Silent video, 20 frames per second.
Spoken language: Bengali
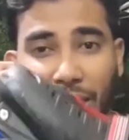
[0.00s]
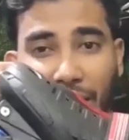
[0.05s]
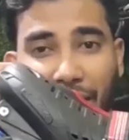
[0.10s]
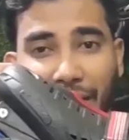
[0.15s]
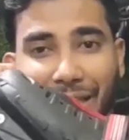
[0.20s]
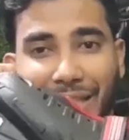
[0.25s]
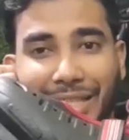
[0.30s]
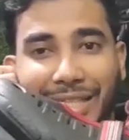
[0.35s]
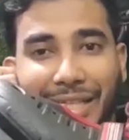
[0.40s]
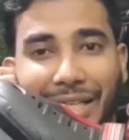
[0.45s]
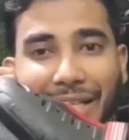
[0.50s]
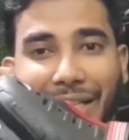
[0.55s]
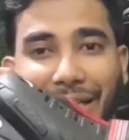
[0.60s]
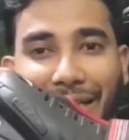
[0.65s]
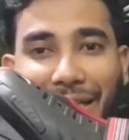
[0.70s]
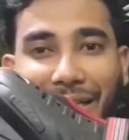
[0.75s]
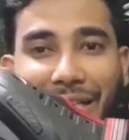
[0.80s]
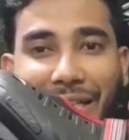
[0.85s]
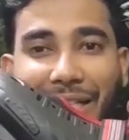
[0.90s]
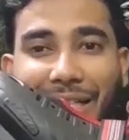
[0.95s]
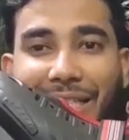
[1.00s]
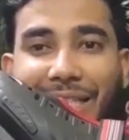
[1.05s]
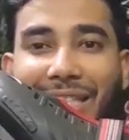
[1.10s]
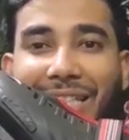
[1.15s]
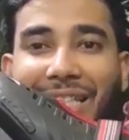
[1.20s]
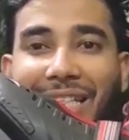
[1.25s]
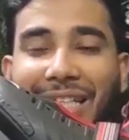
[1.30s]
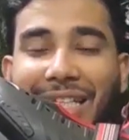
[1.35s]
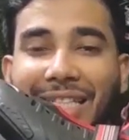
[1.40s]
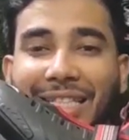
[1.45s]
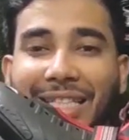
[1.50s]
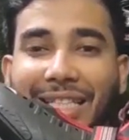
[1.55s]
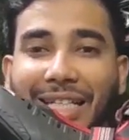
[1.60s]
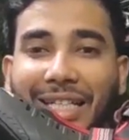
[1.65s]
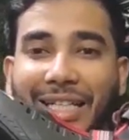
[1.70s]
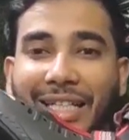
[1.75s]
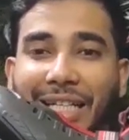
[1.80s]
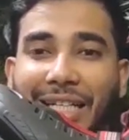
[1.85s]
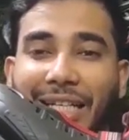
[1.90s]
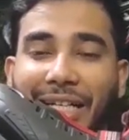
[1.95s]
এই স্কাটিংটা ঠিক আছে এই
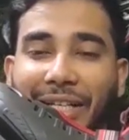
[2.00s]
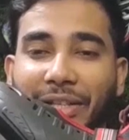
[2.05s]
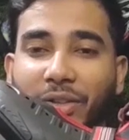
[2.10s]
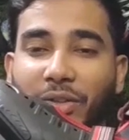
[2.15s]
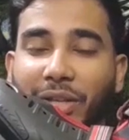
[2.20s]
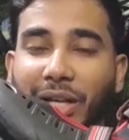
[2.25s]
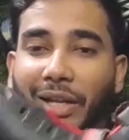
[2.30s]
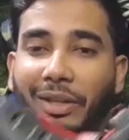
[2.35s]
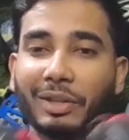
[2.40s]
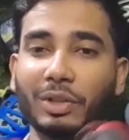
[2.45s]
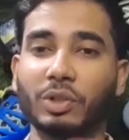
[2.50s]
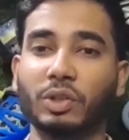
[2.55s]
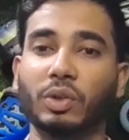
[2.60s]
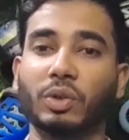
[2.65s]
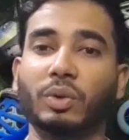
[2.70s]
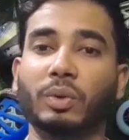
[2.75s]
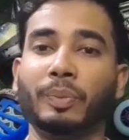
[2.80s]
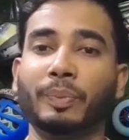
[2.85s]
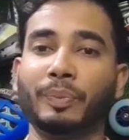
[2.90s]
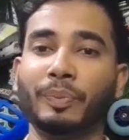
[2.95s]
স্কেটিংটা কিন্তু তাদের জন্য